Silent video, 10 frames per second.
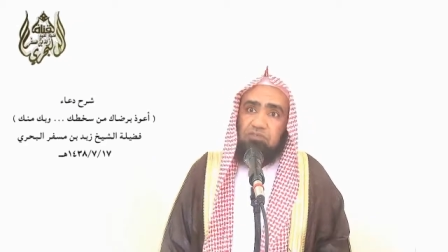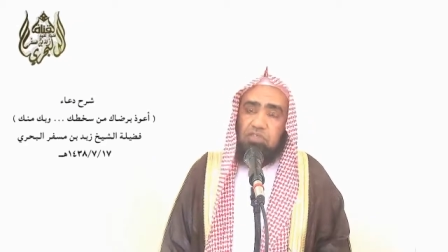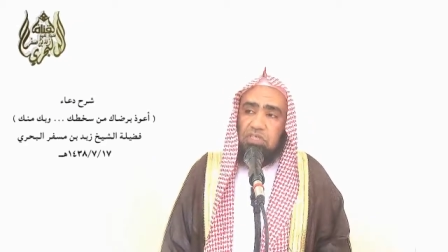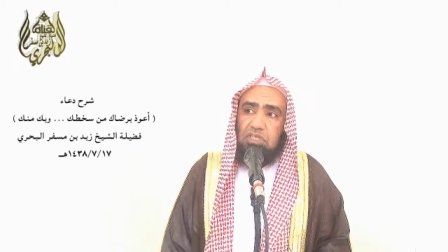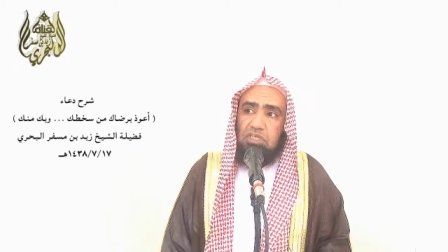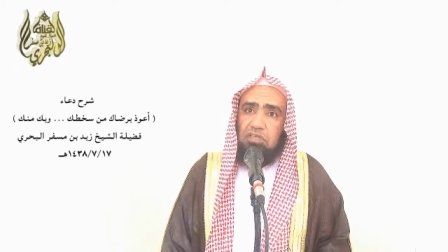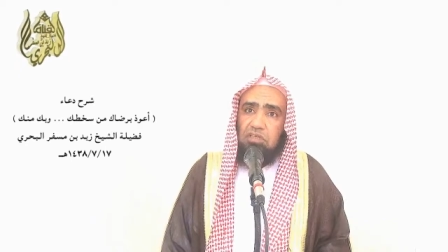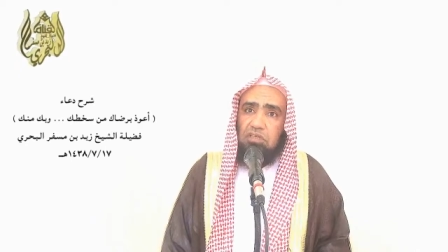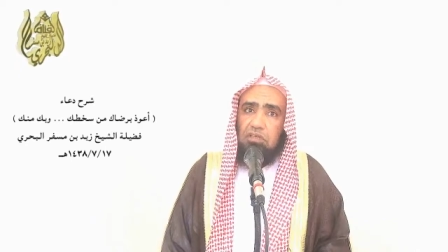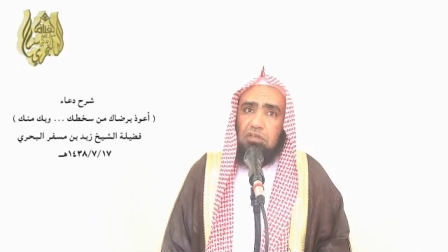
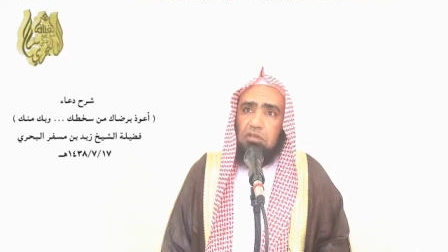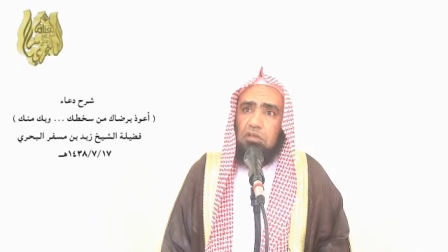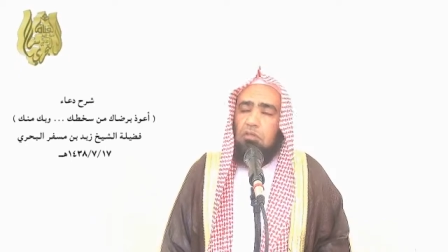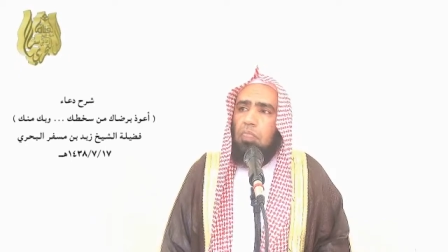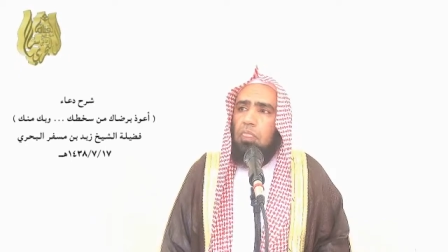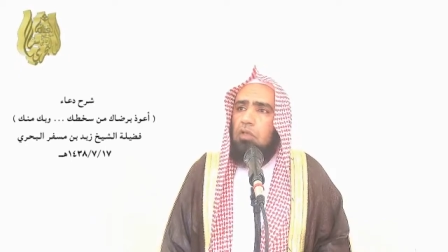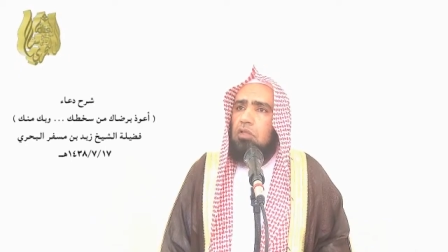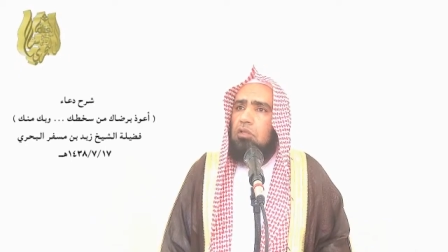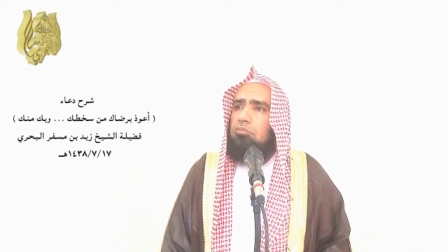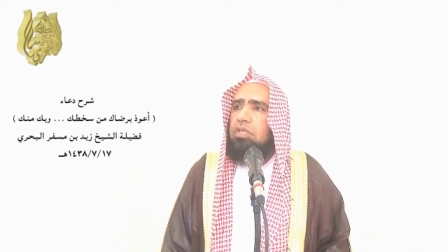نفسه
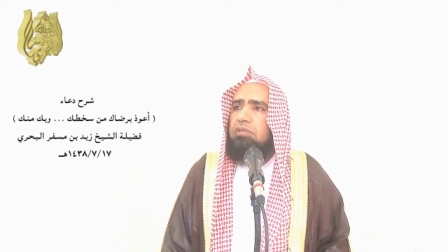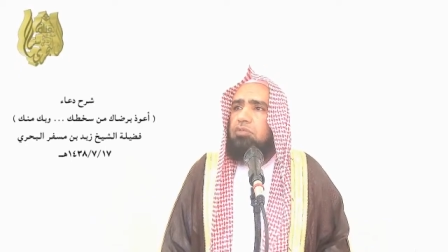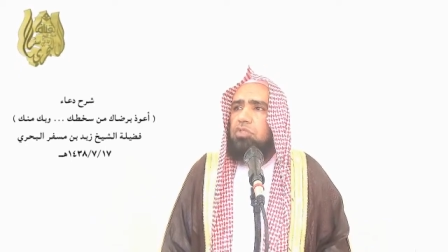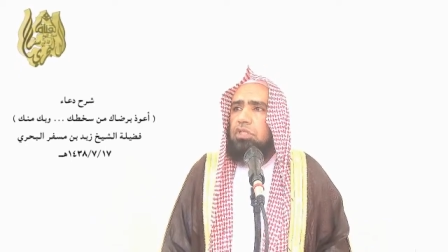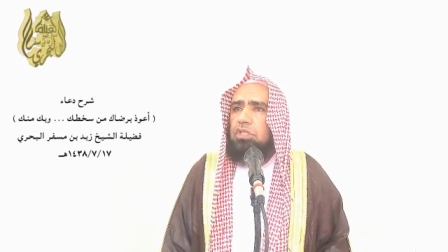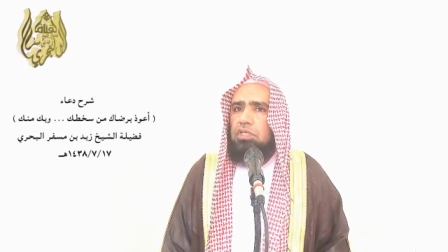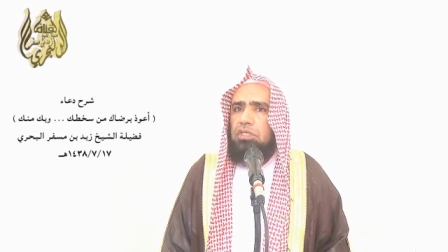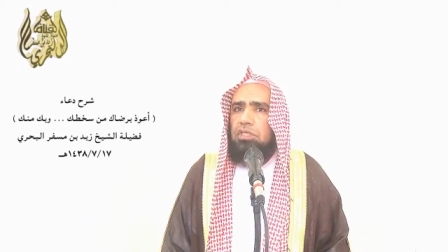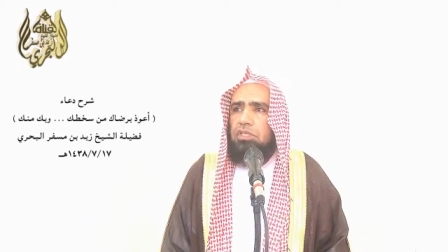بنفسه